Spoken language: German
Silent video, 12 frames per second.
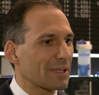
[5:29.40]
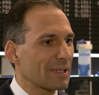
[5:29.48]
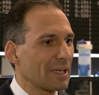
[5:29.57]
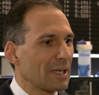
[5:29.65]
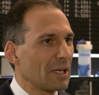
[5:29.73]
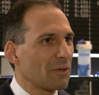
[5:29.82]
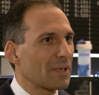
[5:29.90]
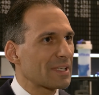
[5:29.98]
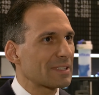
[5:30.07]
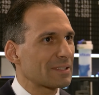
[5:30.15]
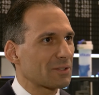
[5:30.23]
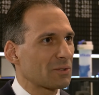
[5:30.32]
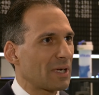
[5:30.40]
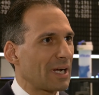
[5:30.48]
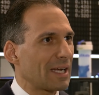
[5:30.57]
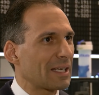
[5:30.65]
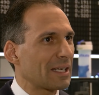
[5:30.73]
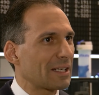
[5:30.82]
äh, wird es zu
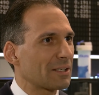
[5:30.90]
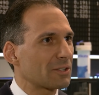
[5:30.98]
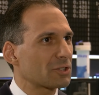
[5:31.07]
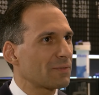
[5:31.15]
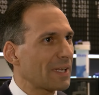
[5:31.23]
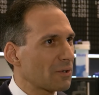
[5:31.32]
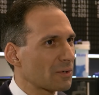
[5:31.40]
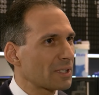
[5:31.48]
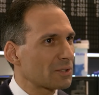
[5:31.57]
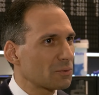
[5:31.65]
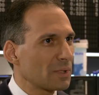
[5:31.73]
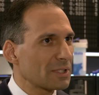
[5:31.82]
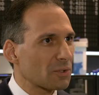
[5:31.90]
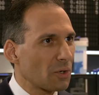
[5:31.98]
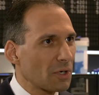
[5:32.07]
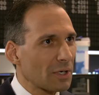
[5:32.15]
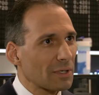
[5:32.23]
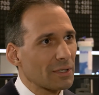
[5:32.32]
einer Schwächung des
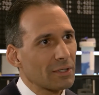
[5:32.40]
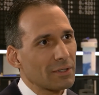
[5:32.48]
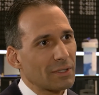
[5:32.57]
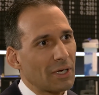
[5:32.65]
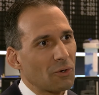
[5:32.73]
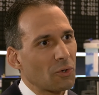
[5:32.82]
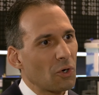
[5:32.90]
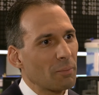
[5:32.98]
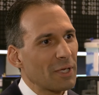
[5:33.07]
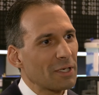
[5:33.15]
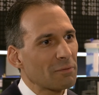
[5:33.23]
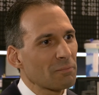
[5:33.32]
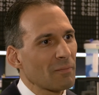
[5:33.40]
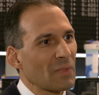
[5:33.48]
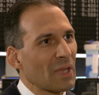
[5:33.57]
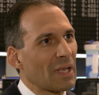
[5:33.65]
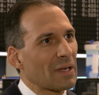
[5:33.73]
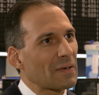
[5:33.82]
US-Dollar äh, auch kommen.
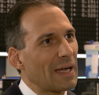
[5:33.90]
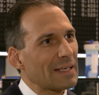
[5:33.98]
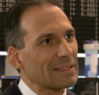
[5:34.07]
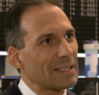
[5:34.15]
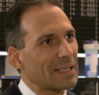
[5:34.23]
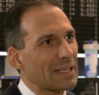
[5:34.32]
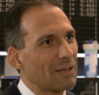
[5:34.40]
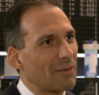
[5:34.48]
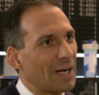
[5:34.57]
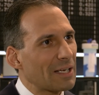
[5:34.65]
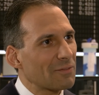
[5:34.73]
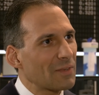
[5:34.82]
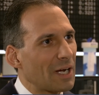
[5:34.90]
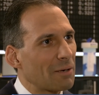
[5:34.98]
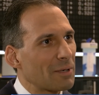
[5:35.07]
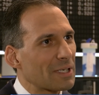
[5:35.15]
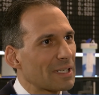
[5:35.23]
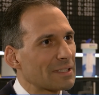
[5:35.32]
Gleichzeitig erwarten wir
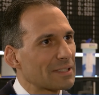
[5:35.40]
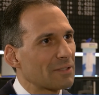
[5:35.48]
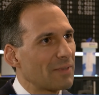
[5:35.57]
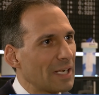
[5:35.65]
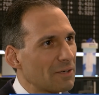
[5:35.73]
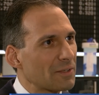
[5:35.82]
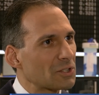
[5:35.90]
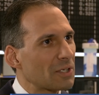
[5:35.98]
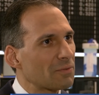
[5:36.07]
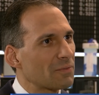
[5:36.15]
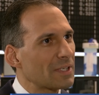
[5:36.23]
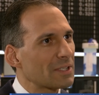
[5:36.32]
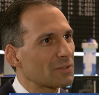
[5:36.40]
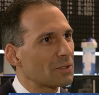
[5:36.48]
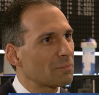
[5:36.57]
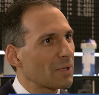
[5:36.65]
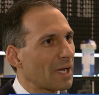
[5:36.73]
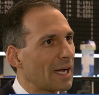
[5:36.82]
aber, dass die Weltwirtschaft wieder so
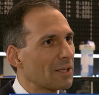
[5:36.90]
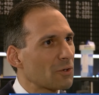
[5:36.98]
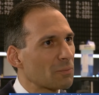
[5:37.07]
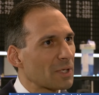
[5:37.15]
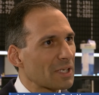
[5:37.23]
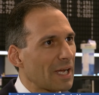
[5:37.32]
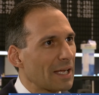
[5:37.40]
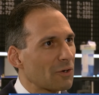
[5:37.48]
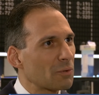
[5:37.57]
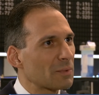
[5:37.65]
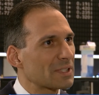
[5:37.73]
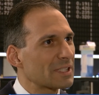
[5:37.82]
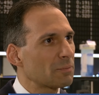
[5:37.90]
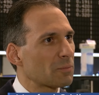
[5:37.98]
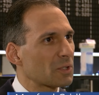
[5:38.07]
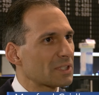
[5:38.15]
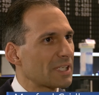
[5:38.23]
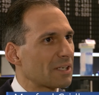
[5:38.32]
im Bereich um die 3,7
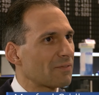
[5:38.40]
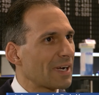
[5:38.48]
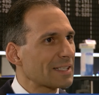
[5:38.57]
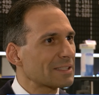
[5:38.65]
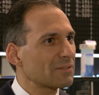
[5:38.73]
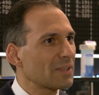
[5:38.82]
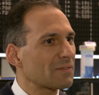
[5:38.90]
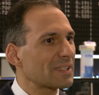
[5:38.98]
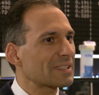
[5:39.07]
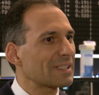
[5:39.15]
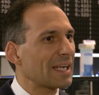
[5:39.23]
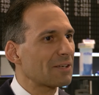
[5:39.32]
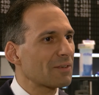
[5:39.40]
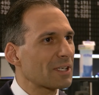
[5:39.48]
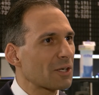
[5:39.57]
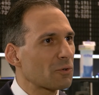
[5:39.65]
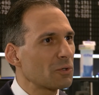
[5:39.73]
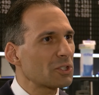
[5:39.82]
Prozent wachsen wird, was in etwa
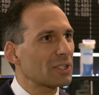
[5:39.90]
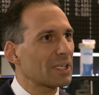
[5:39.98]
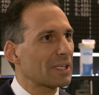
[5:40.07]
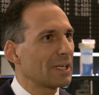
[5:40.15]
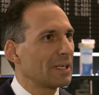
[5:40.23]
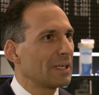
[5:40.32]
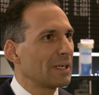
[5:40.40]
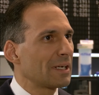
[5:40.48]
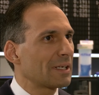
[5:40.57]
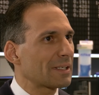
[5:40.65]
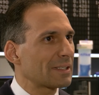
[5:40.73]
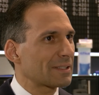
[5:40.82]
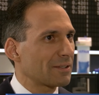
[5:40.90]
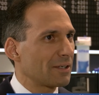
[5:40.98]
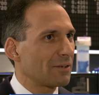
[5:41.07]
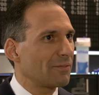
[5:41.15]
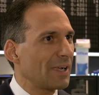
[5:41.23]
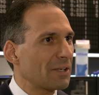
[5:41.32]
der Durchschnitt des
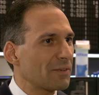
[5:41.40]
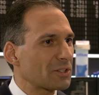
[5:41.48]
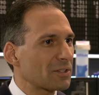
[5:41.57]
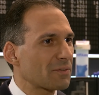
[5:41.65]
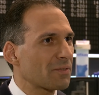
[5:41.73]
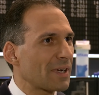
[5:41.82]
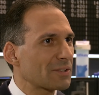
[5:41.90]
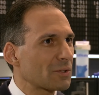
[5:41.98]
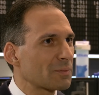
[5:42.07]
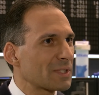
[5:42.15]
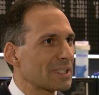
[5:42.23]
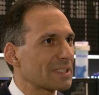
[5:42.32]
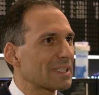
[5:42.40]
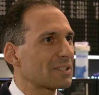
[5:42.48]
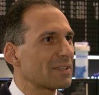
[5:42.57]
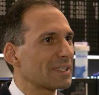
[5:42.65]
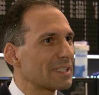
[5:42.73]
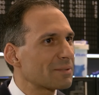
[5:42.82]
Weltwirtschaftswachstums ist,
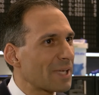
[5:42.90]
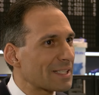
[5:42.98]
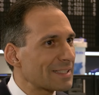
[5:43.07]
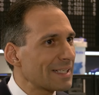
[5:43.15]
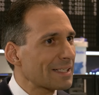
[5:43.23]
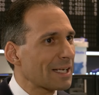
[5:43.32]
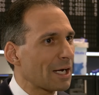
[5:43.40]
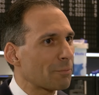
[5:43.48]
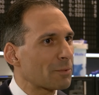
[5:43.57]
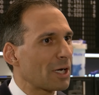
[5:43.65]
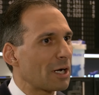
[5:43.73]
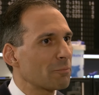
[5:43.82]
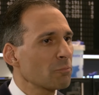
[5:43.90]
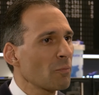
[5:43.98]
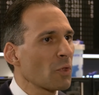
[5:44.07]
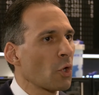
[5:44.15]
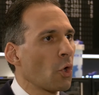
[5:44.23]
das wir in diesem Jahrzehnt gehabt haben.